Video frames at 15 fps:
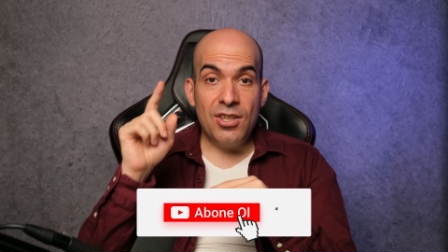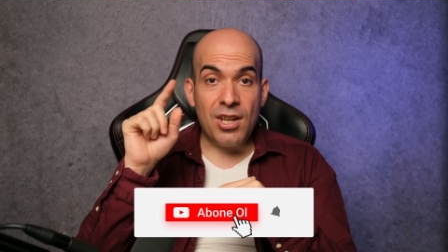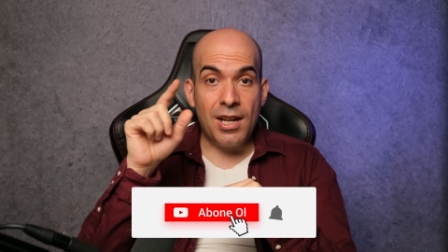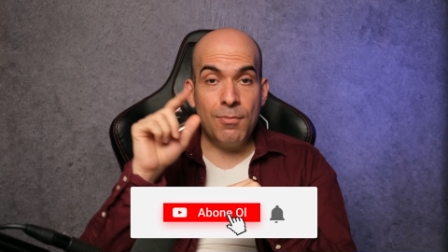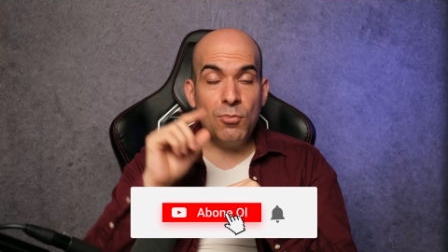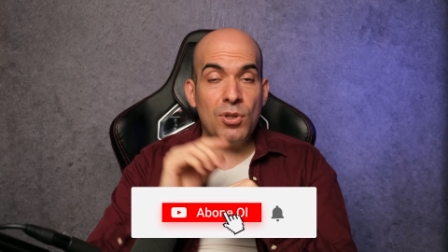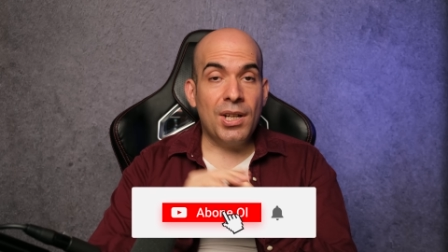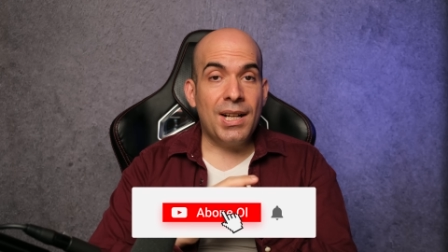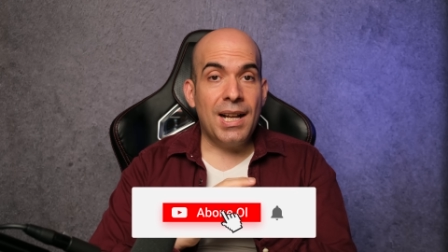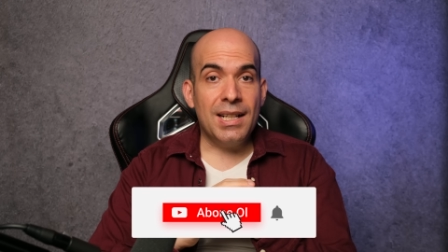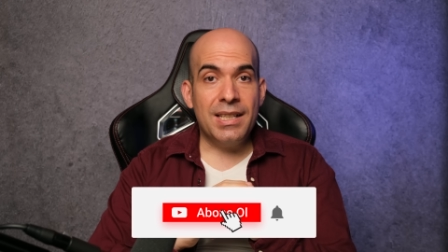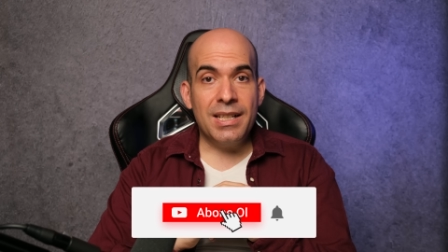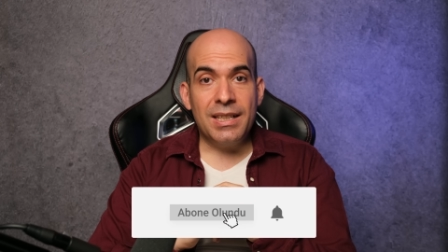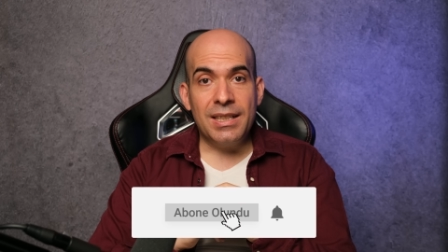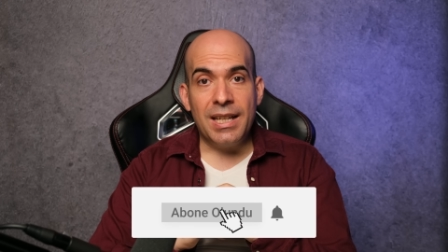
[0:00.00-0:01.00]
Kanala
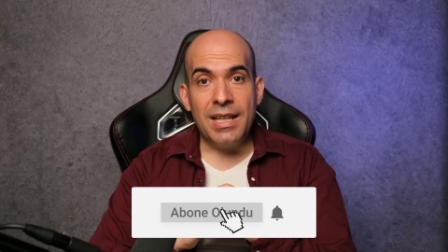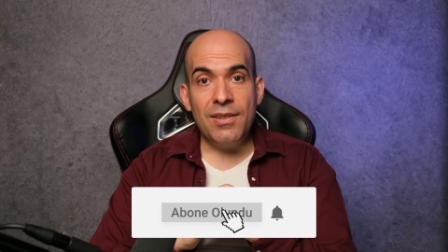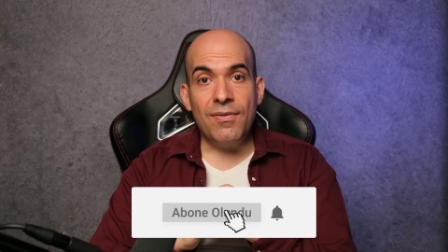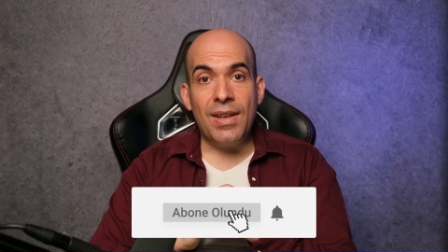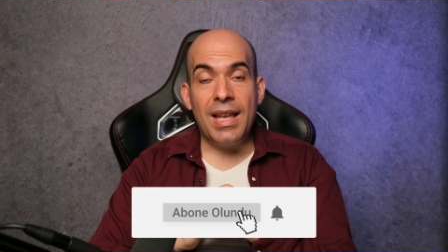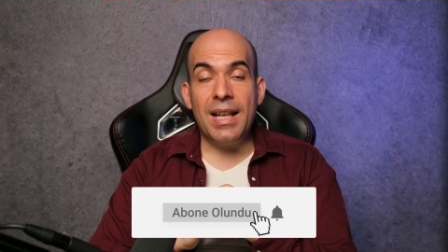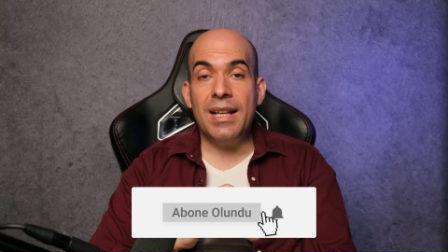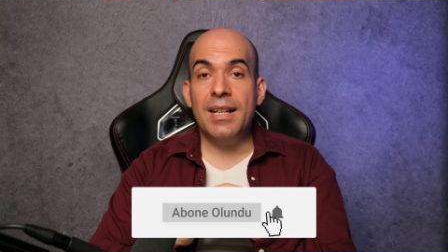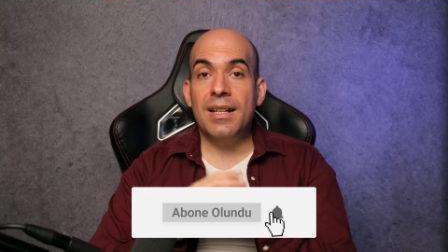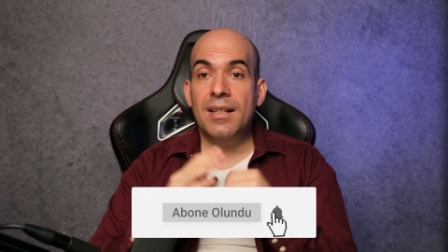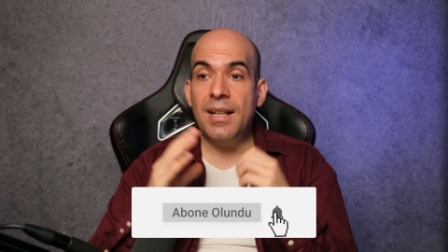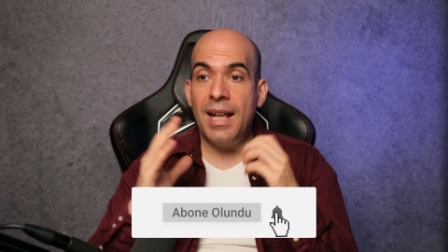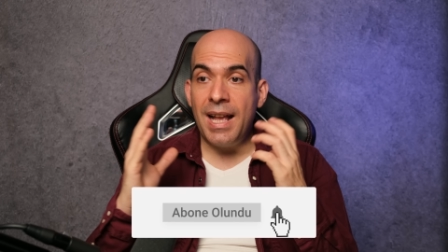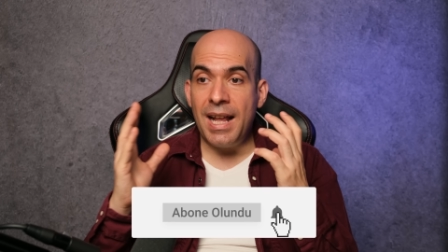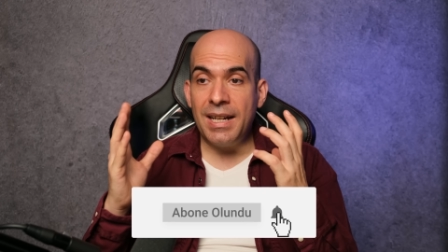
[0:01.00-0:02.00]
mutlaka tıklayın ve
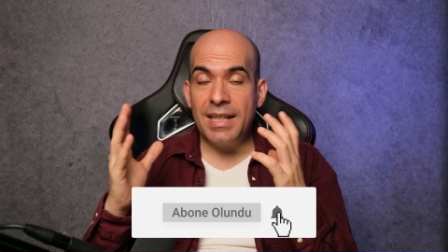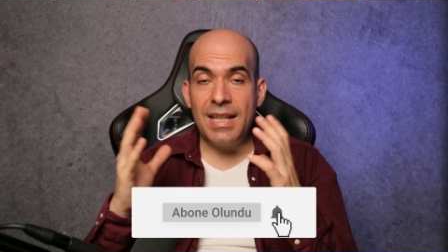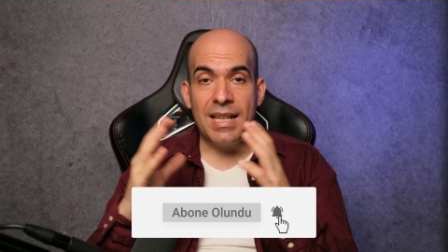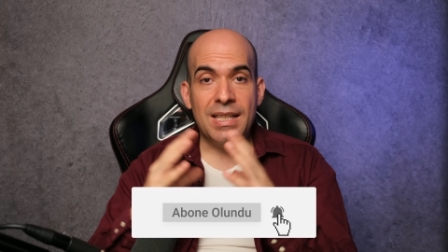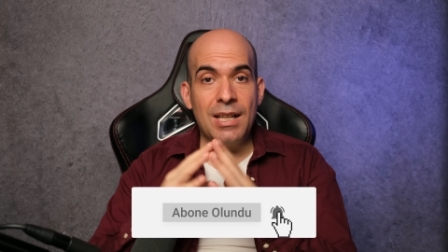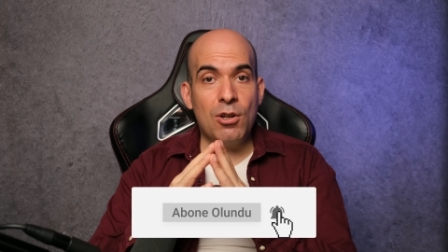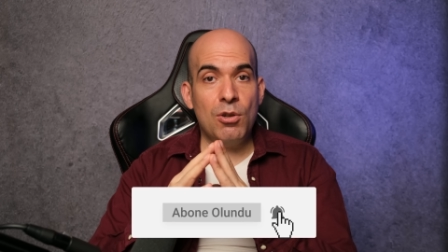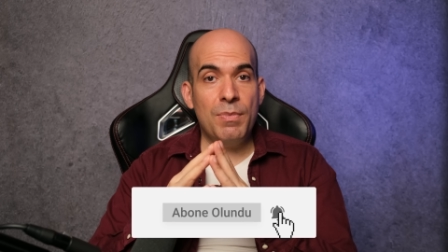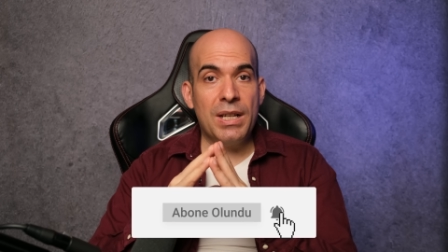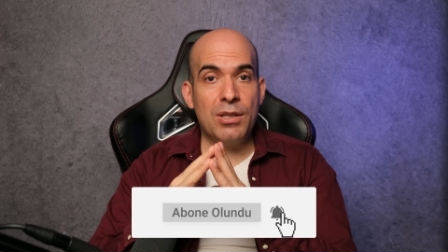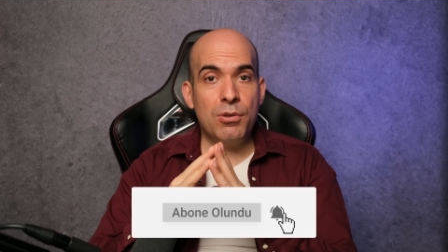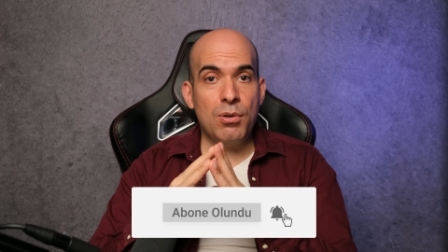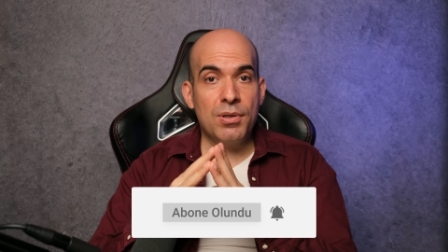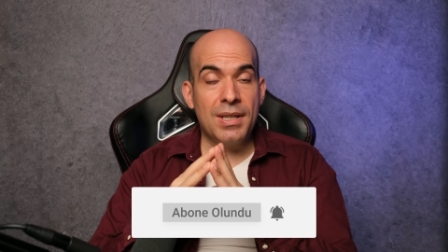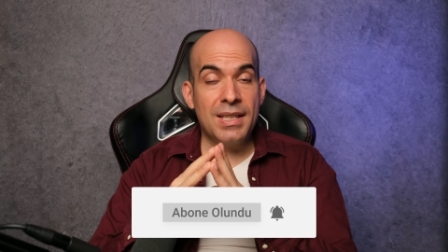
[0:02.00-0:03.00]
eğer ki destek olmak
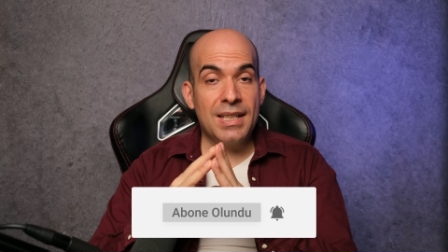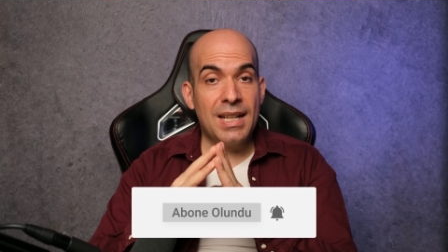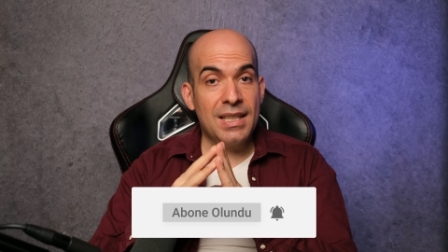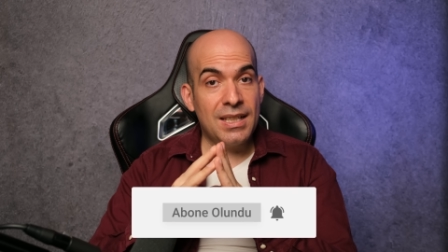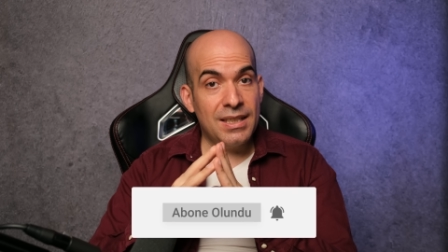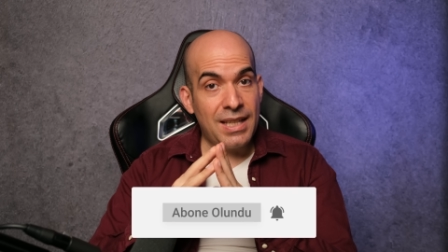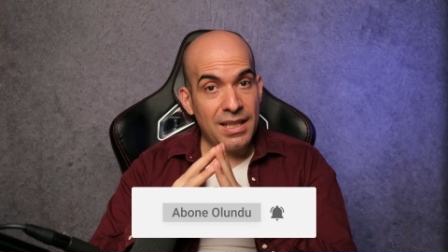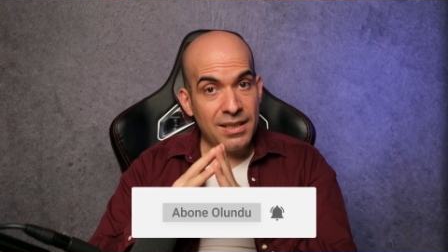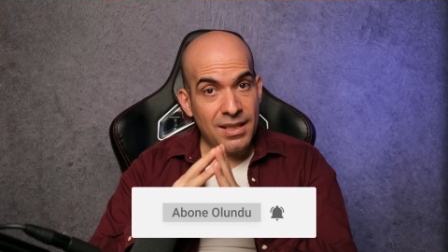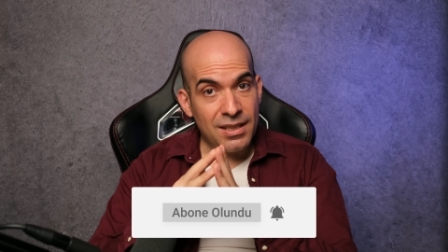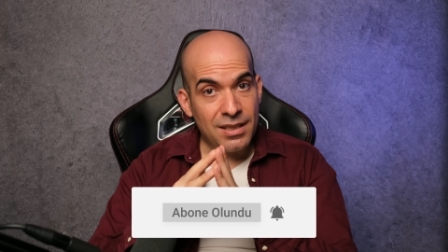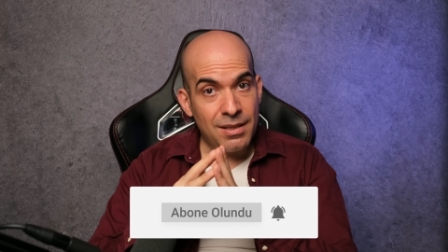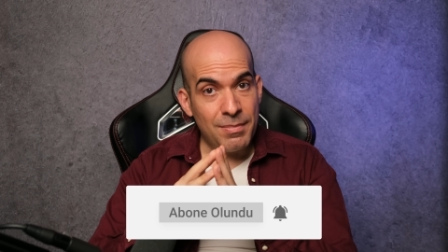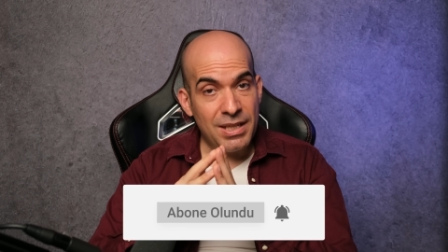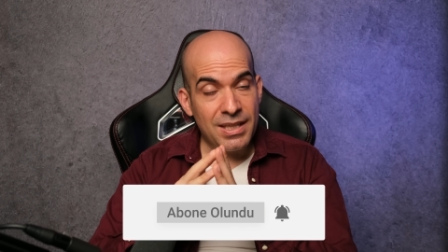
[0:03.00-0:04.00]
istiyorsanız katıldan
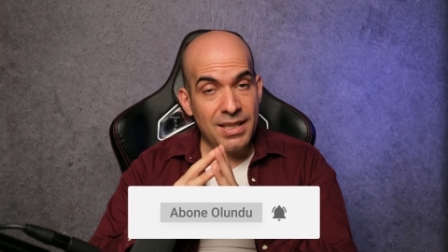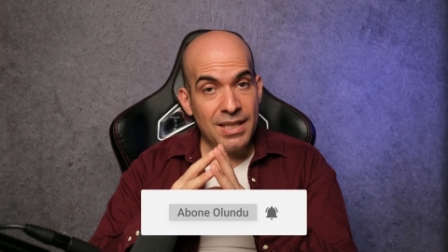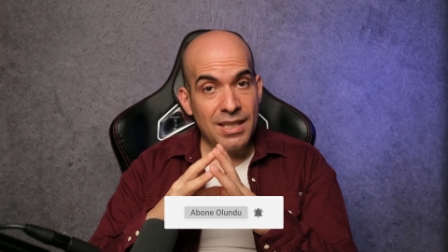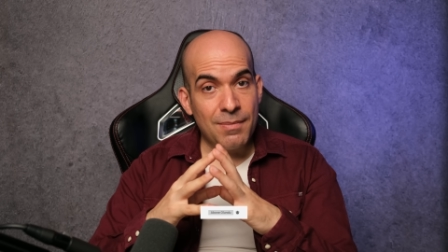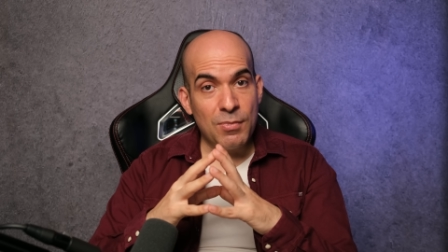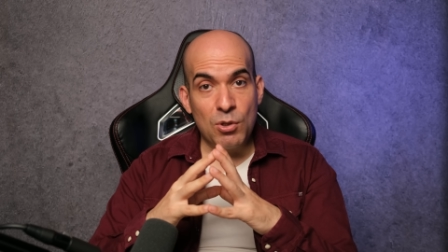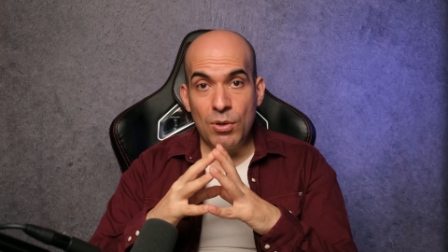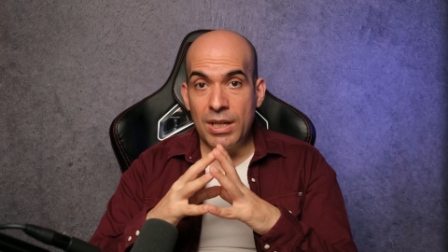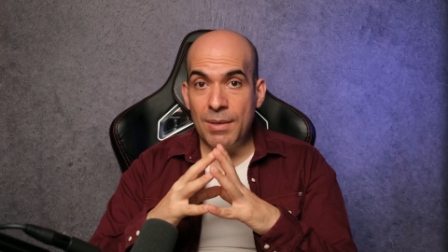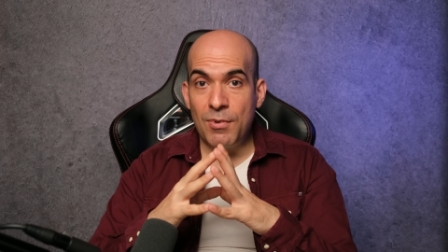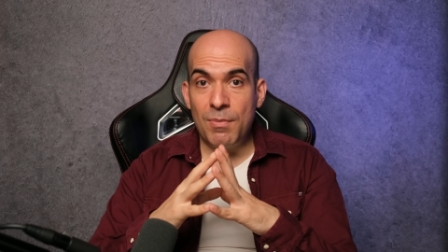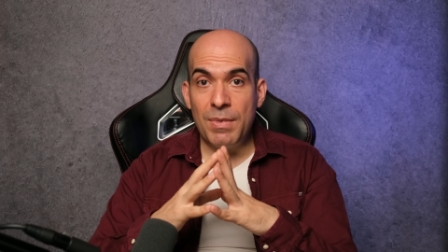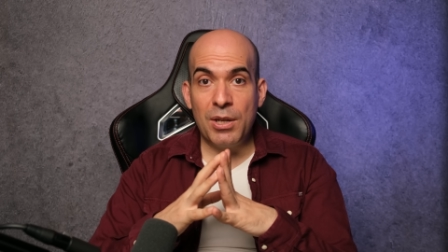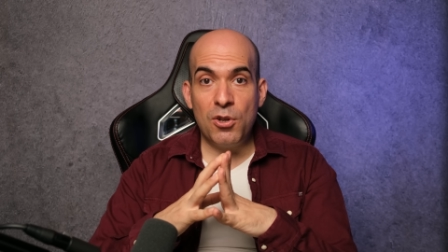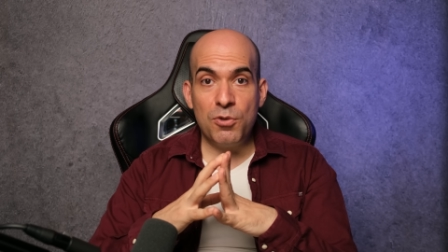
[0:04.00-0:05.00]
katılabilirsiniz. Bir sonraki
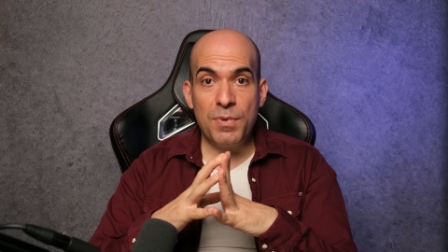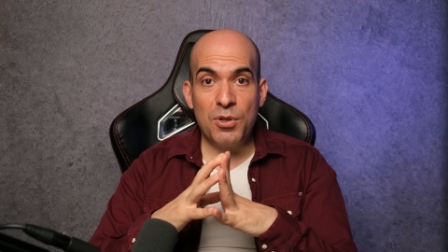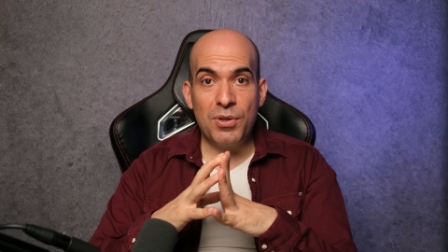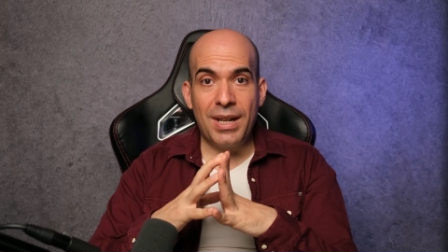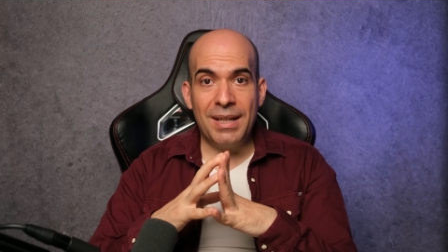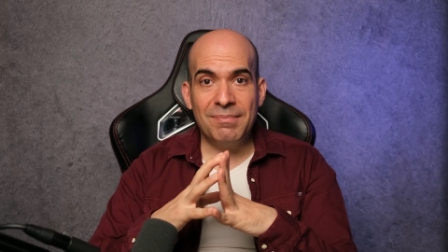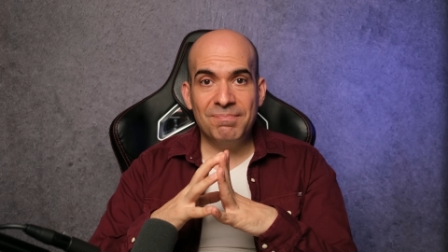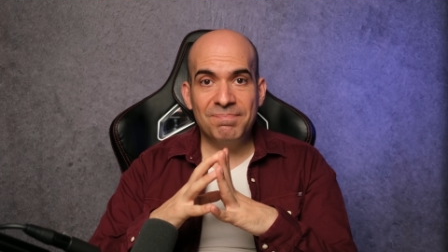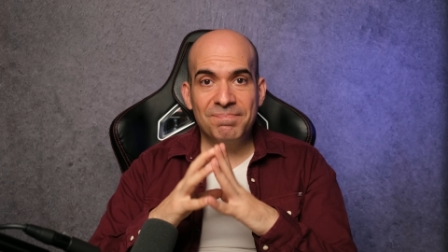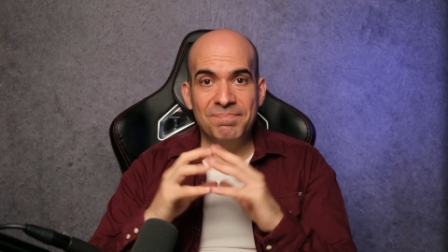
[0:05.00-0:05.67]
bölümde görüşmek üzere.